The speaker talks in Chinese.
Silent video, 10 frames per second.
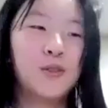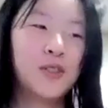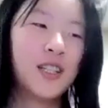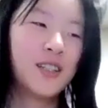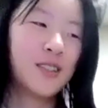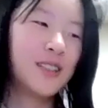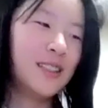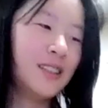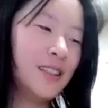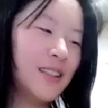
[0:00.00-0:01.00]
我去上
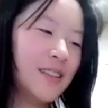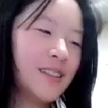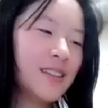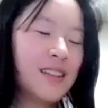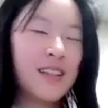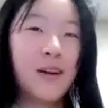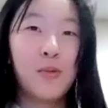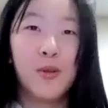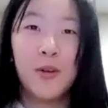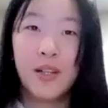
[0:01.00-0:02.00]
谢谢。要
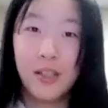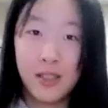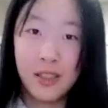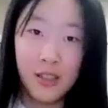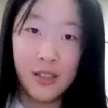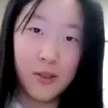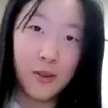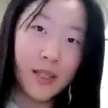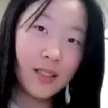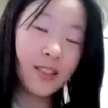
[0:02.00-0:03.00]
不我换到心理
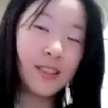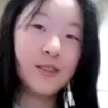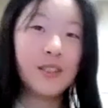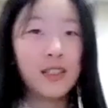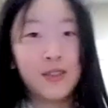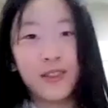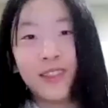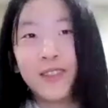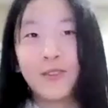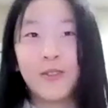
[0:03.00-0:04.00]
学吧，心理学也许
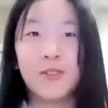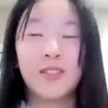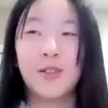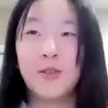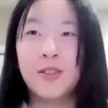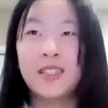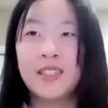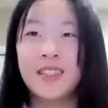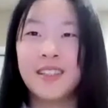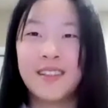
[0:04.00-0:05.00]
更容易懂一
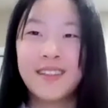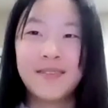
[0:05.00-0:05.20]
些。